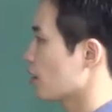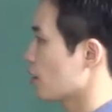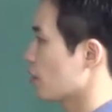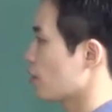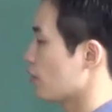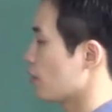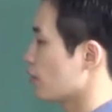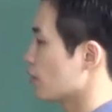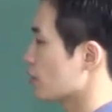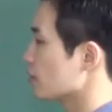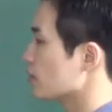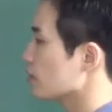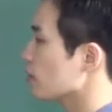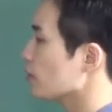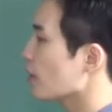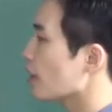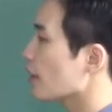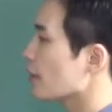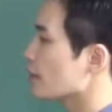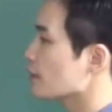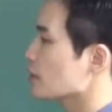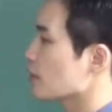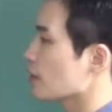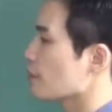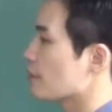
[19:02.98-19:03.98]
어,
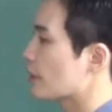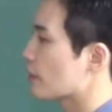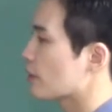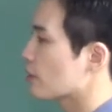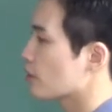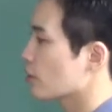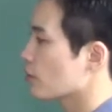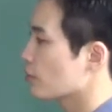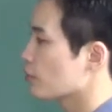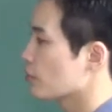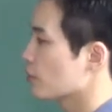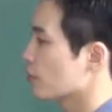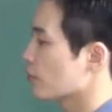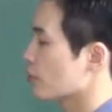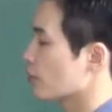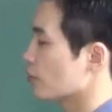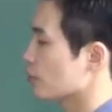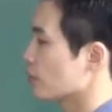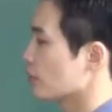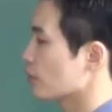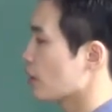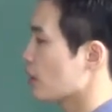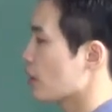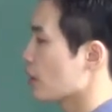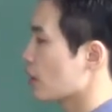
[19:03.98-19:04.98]
슬라이드가
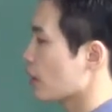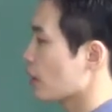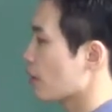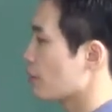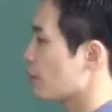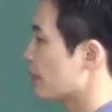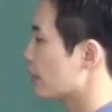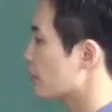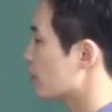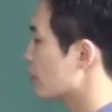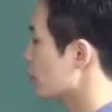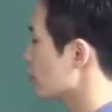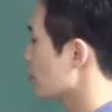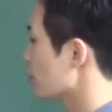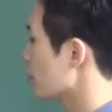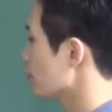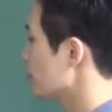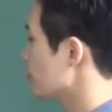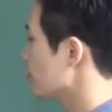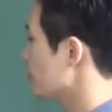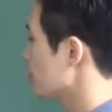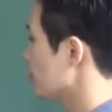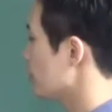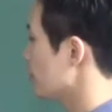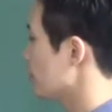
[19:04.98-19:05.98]
미끄럼틀이거든 그러니까
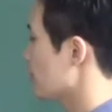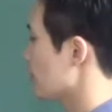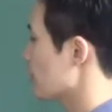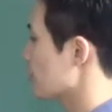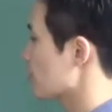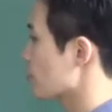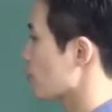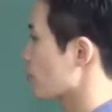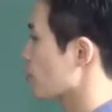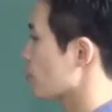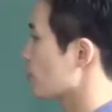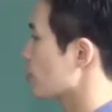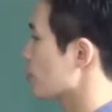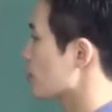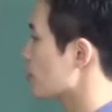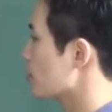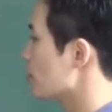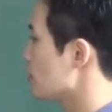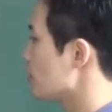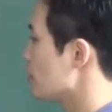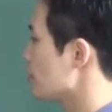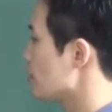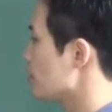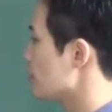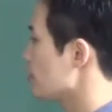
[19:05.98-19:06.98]
미끄럼틀이나
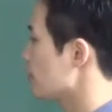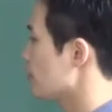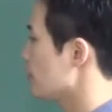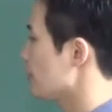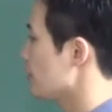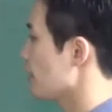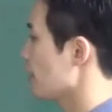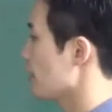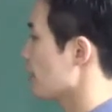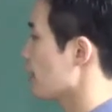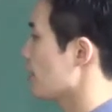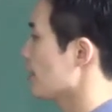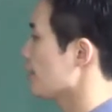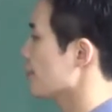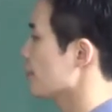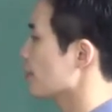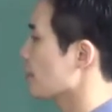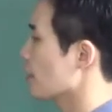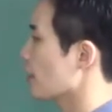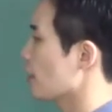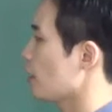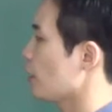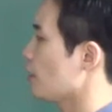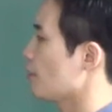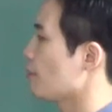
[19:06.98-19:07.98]
정글짐을 향한
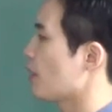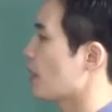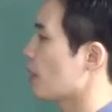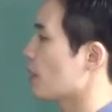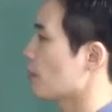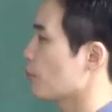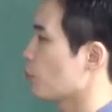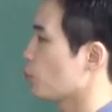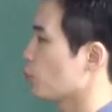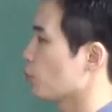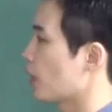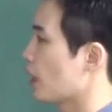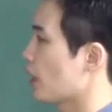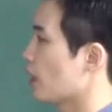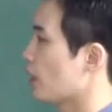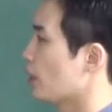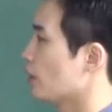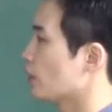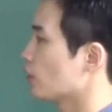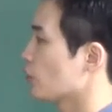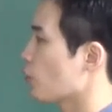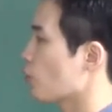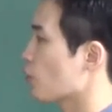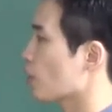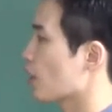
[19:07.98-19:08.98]
갈망보다
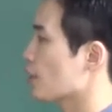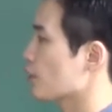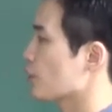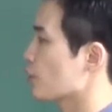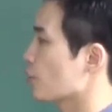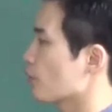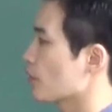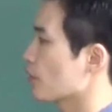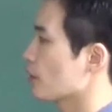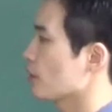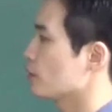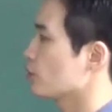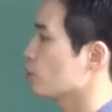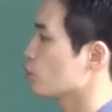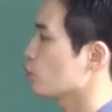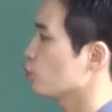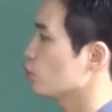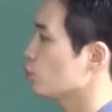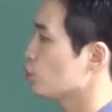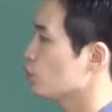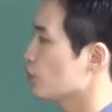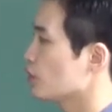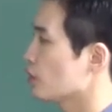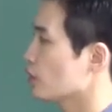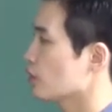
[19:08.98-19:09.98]
더 강력할
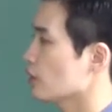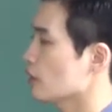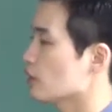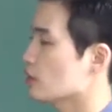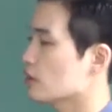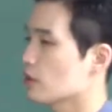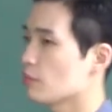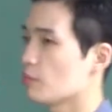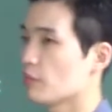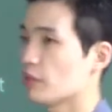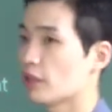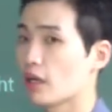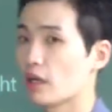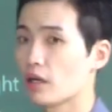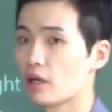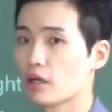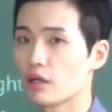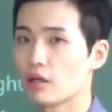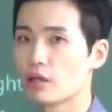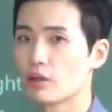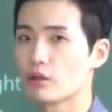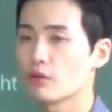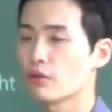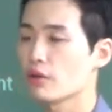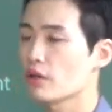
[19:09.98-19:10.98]
수 있습니다.
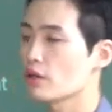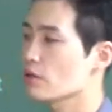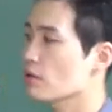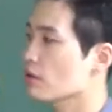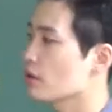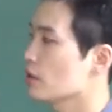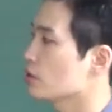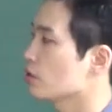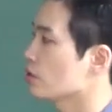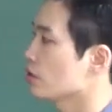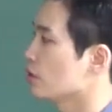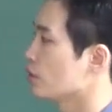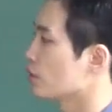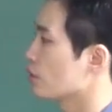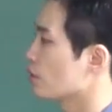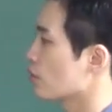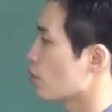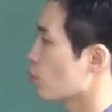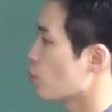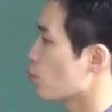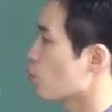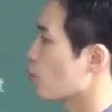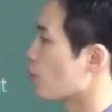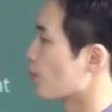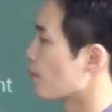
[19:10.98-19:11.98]
이렇게 해석할 수 있는
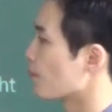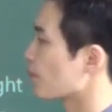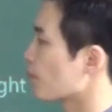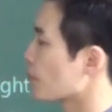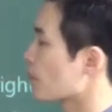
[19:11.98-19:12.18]
거고